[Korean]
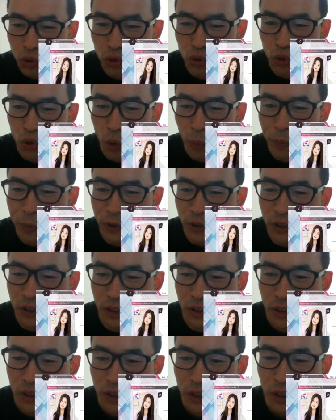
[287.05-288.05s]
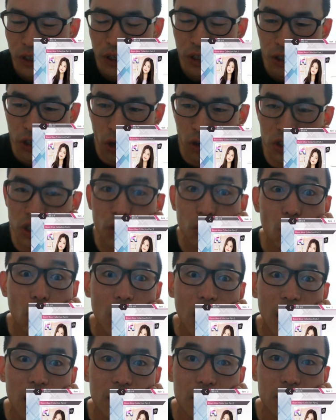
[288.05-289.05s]
수준 높은
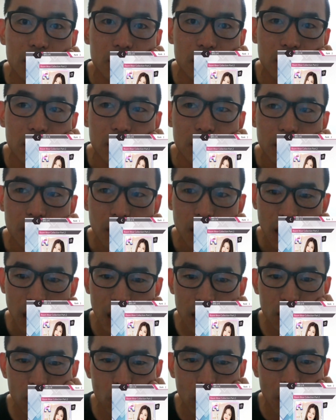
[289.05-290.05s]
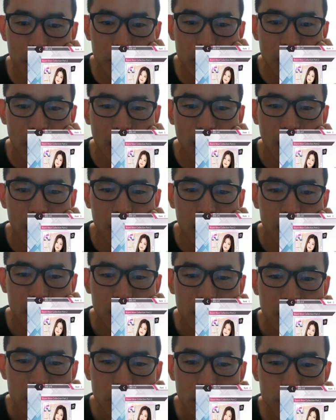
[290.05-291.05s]
경쟁도 가능을 하다고
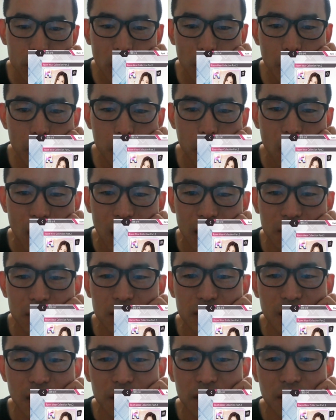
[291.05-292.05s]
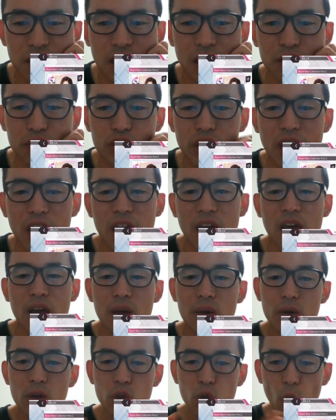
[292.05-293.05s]
합니다. 최애 멤버 카드를 세팅을 한
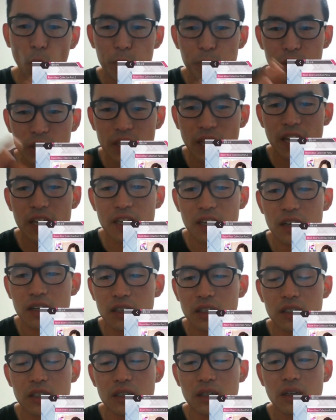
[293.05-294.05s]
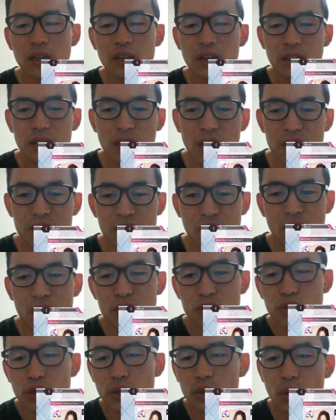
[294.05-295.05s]
뒤에 높은 랭킹을
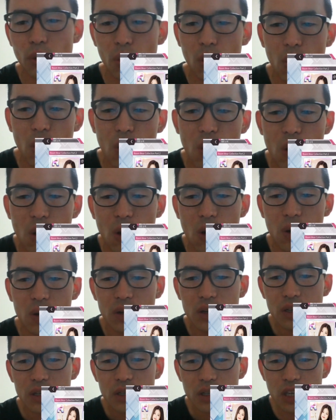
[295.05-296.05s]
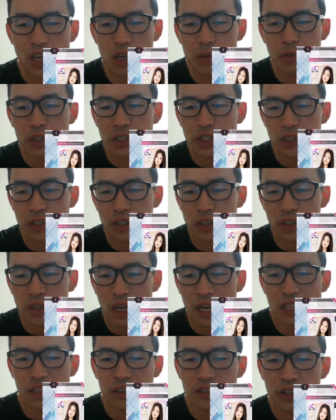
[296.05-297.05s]
달성할 수 있도록 게임을 즐기는
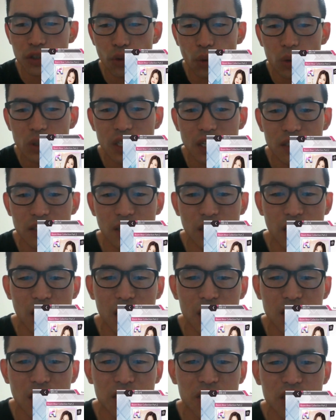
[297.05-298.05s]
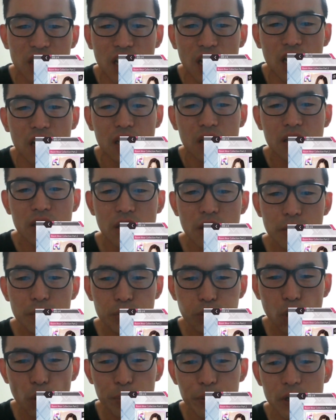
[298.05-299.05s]
다른 이용자들에게 자신의
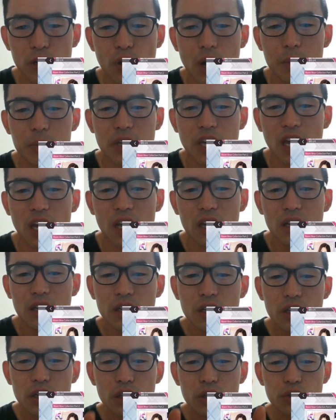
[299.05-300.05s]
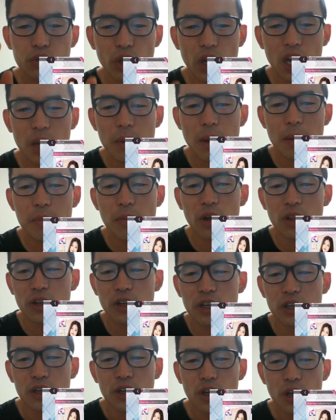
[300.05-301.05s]
프로필과 함께 최애
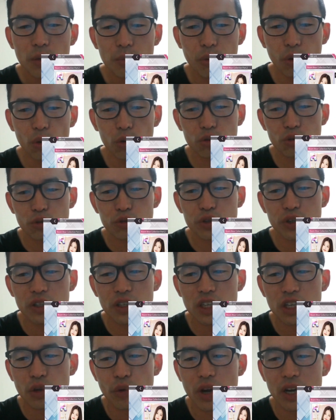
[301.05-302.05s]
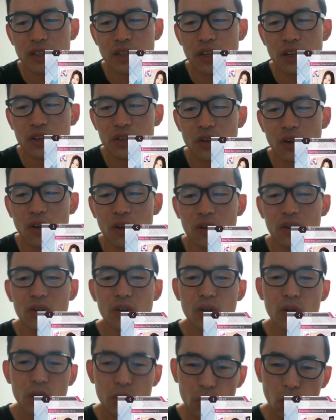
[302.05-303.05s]
멤버들 보여줄 수 있는 기회가 생겨서
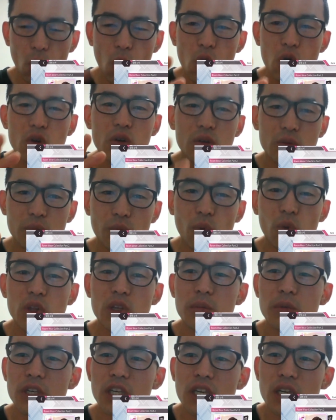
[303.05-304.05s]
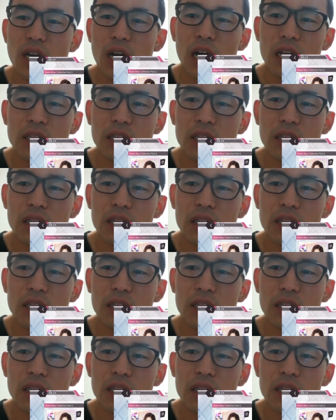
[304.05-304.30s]
더욱 몰입이